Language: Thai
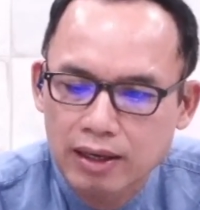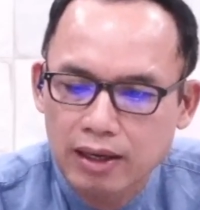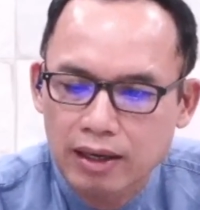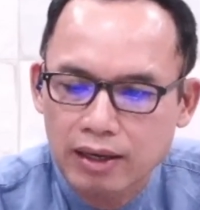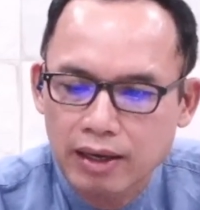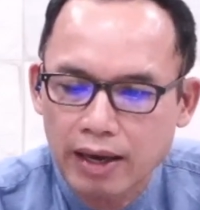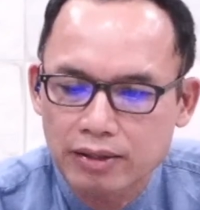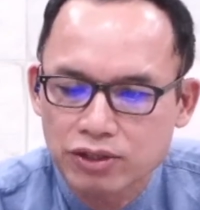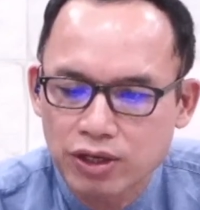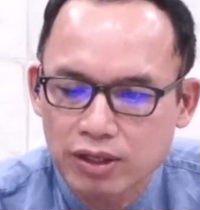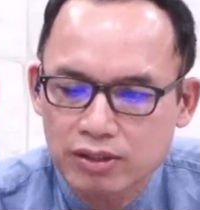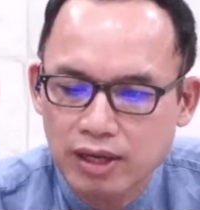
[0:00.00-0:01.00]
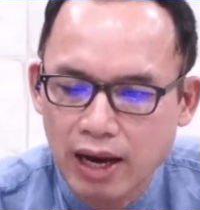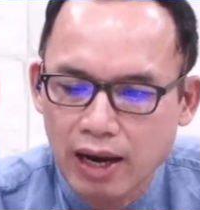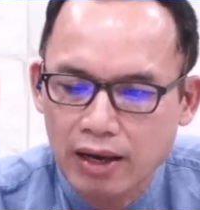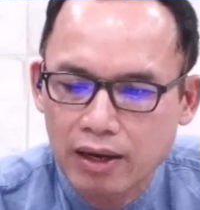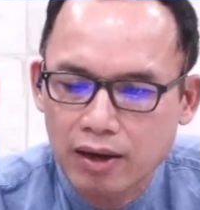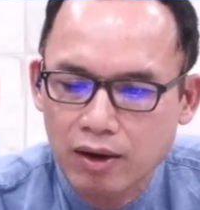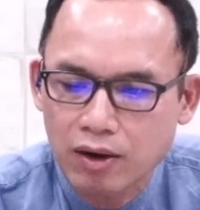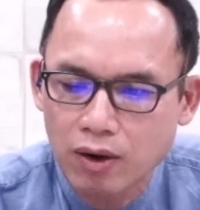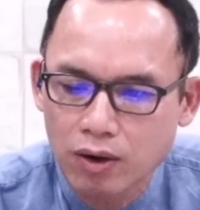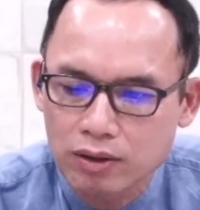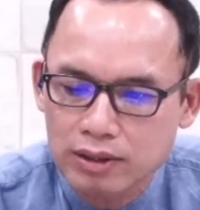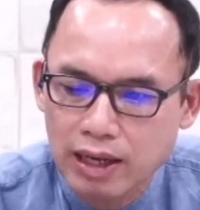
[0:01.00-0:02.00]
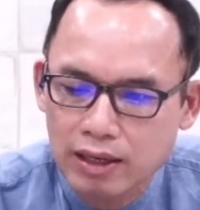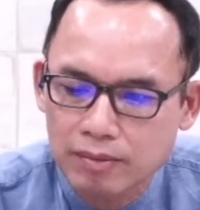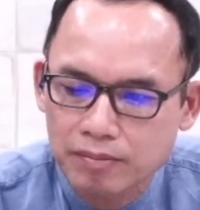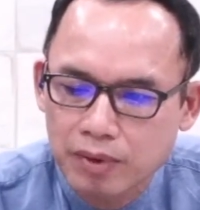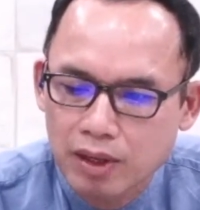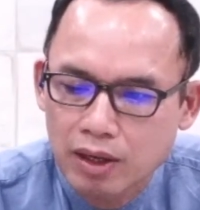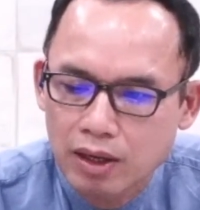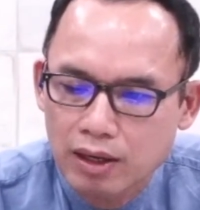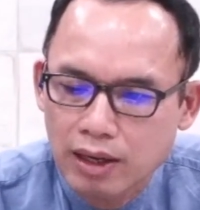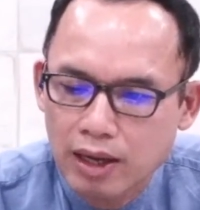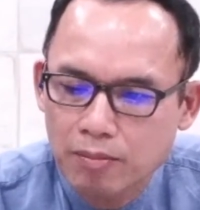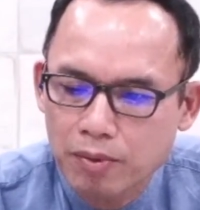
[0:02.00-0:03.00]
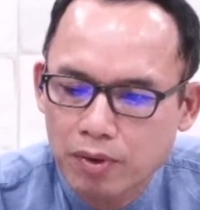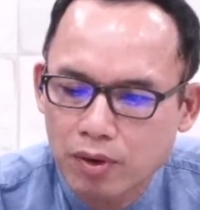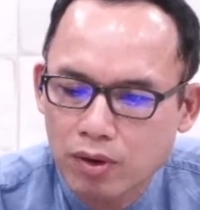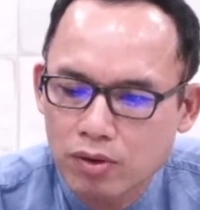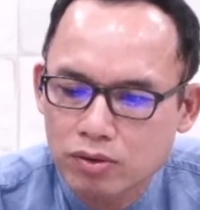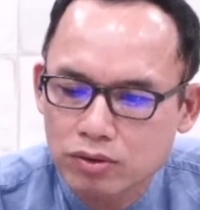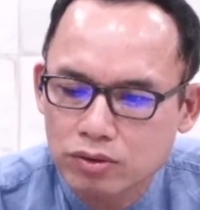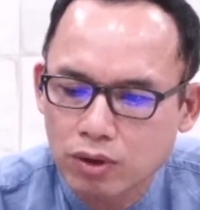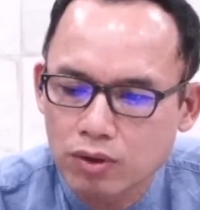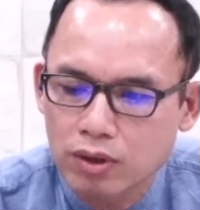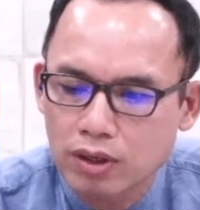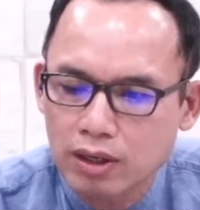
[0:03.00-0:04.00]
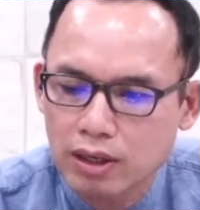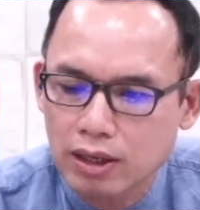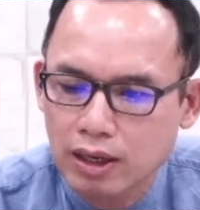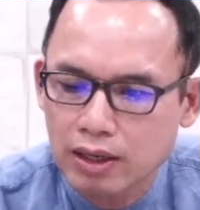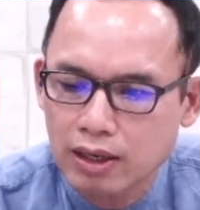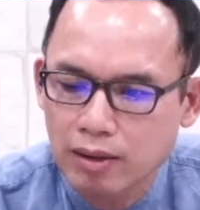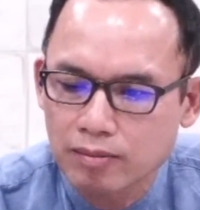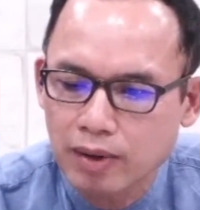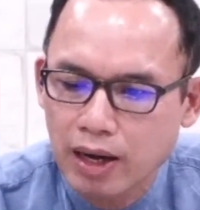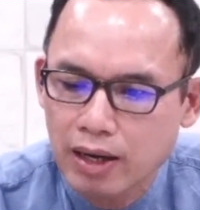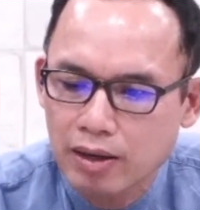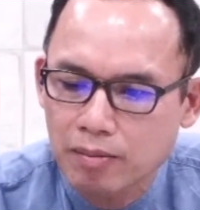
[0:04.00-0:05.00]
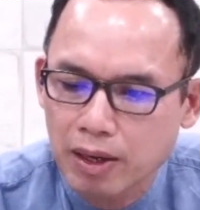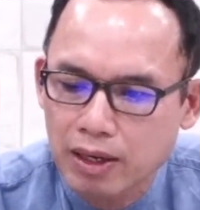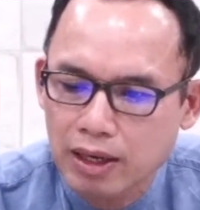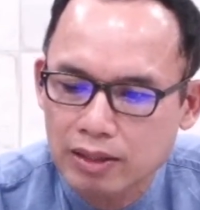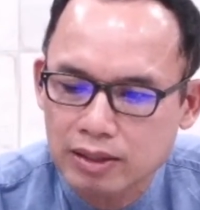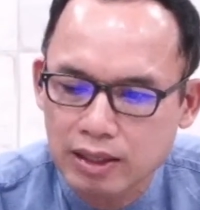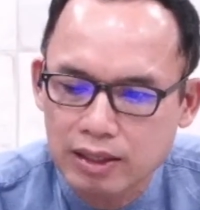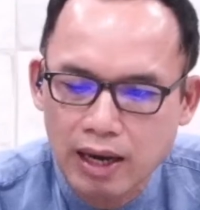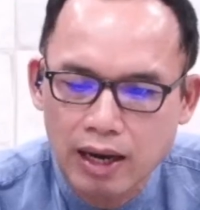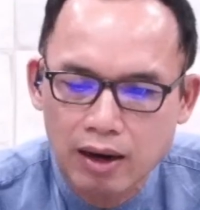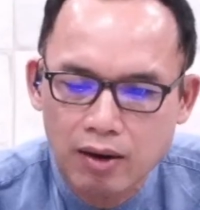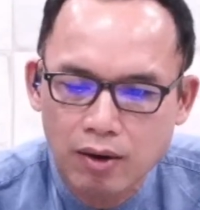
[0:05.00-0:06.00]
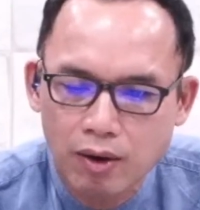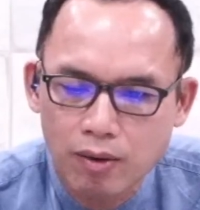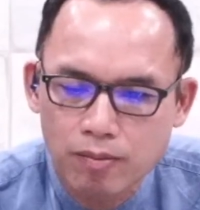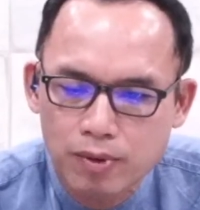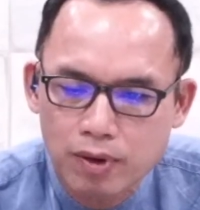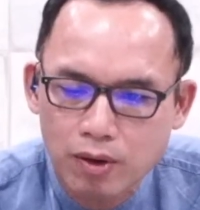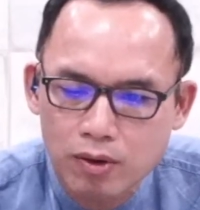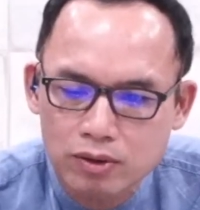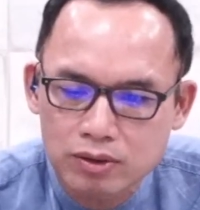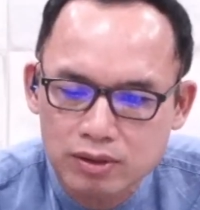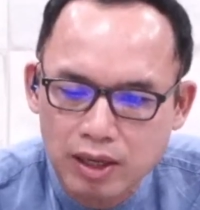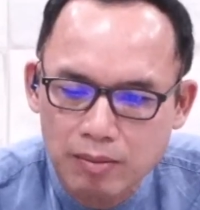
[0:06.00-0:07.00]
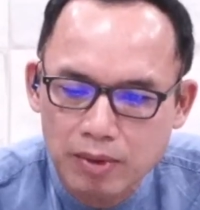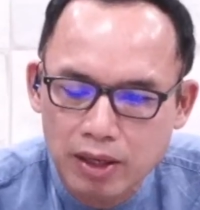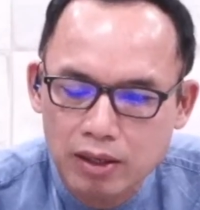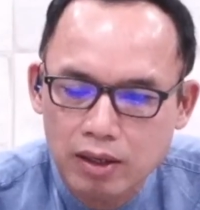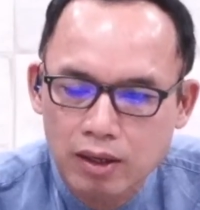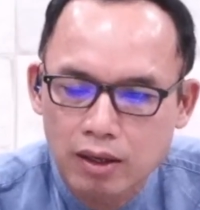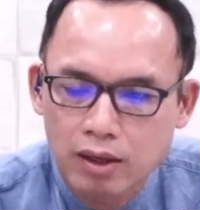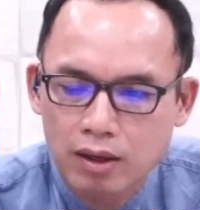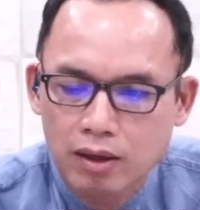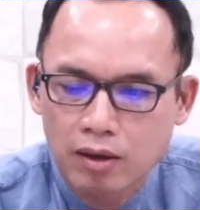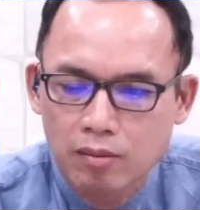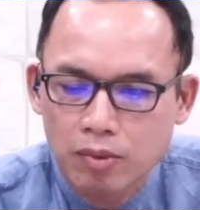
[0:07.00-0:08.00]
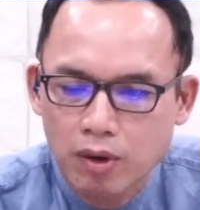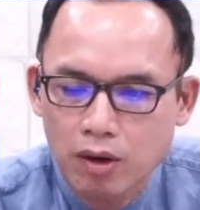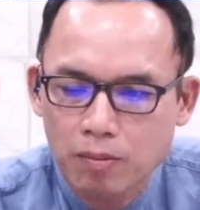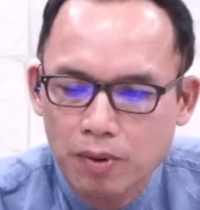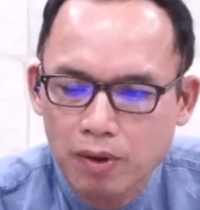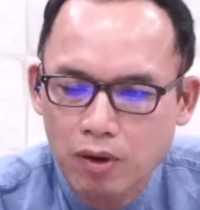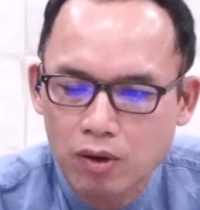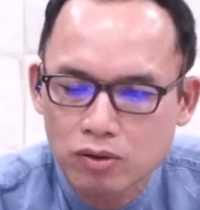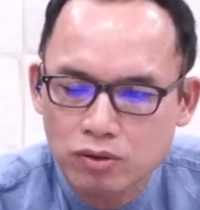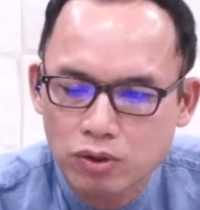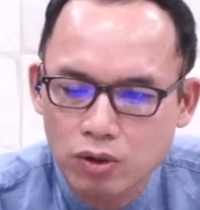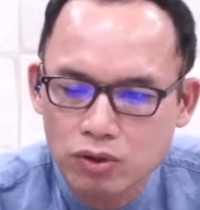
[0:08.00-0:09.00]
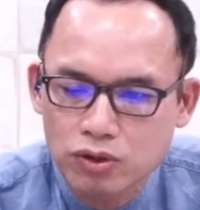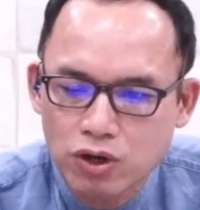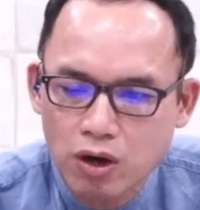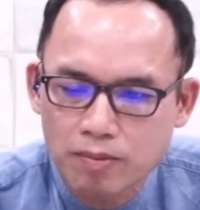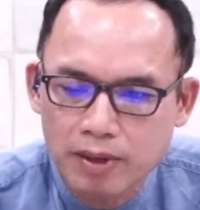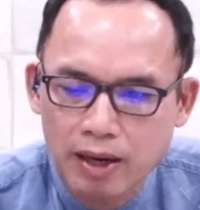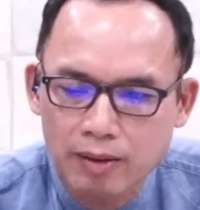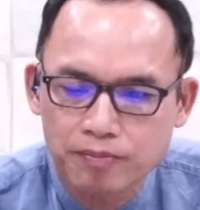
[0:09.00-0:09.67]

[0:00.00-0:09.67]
แก่เชื้อสายของท่านและพระองค์ทรงกระทำให้พันธสัญญาของพระองค์สำเร็จเพราะพระองค์ทรงชอบธรรม